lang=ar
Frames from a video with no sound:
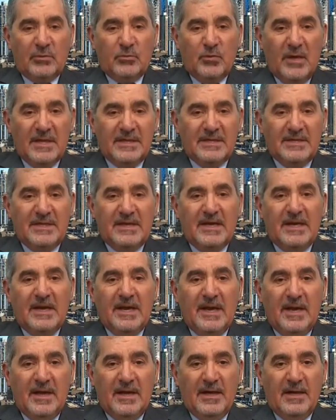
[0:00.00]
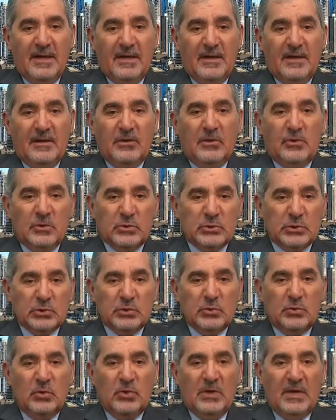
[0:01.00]
تؤدي إلى
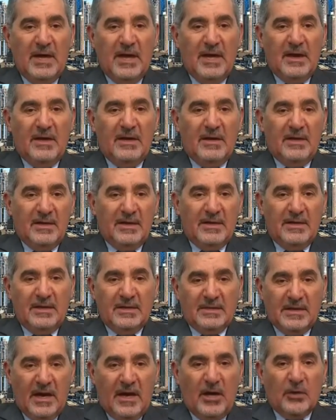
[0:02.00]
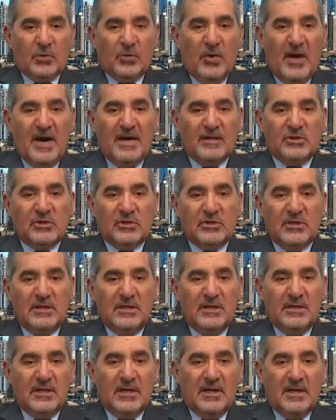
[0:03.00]
حصول التقرحات
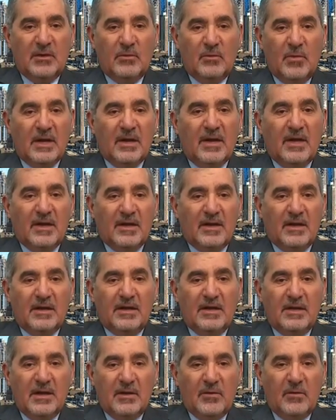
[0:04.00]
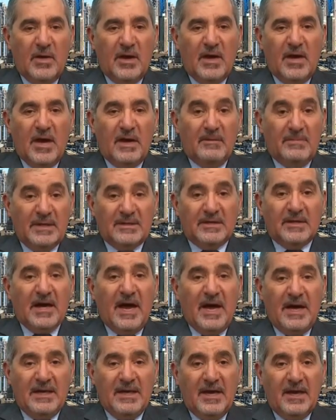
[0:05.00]
الشديدة والغرغرينة
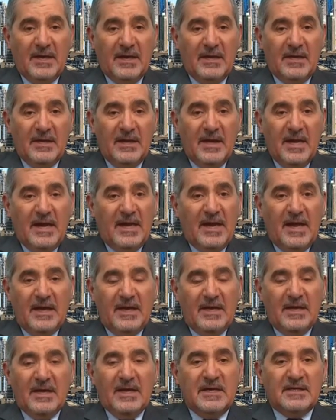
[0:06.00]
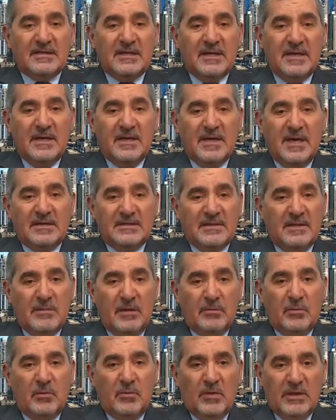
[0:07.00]
والبتر أحيانا لكن ليس
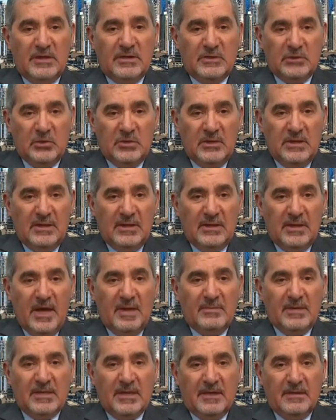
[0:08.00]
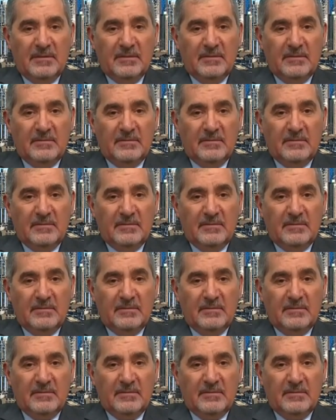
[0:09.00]
السبب هو الإنسولين أبدا